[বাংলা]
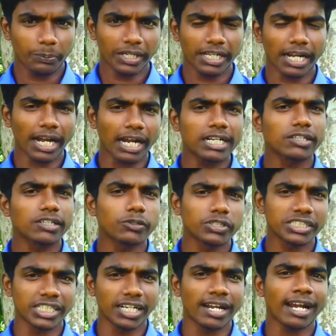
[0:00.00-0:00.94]
পিক আর্ট
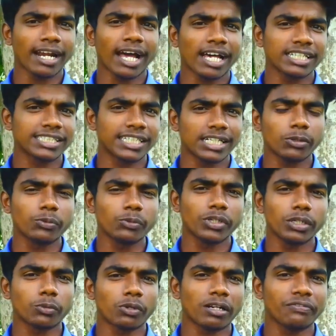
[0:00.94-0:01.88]
করেছিলেন আর সেটা
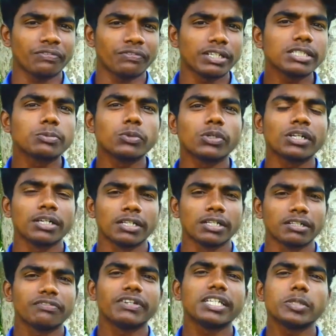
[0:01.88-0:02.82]
উনি ওনার ফেসবুক
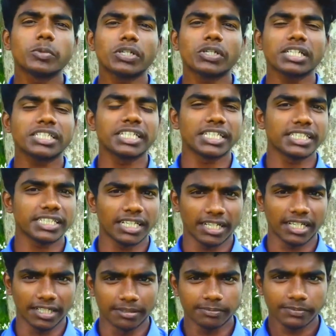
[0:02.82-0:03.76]
ফেসবুকে
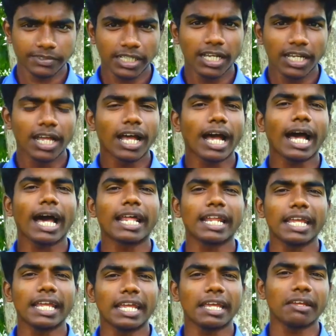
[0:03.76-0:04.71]
ছেড়েছিলেন
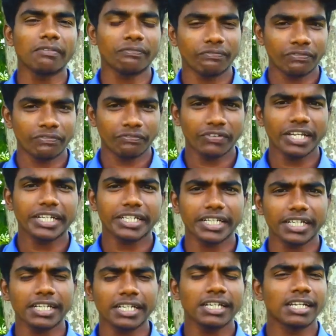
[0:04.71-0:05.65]
আর এই
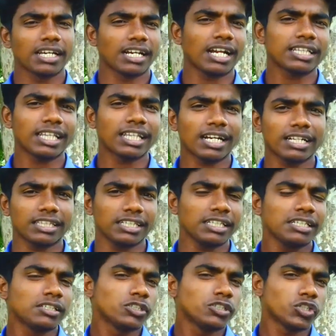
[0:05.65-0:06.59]
পিকটি
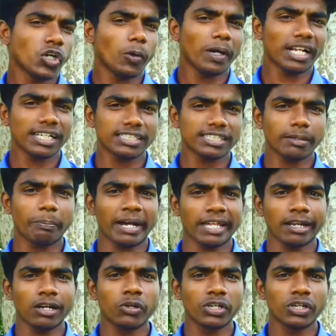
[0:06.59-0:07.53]
রাতারাতি সবার কাছে
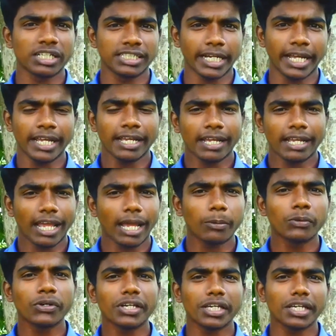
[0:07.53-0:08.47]
ভাইরাল হয়ে যায়
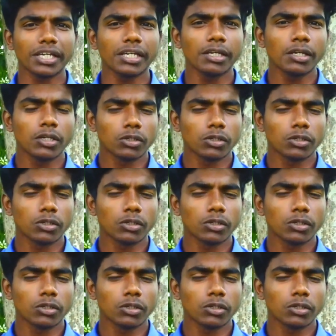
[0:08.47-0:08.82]
এবং কি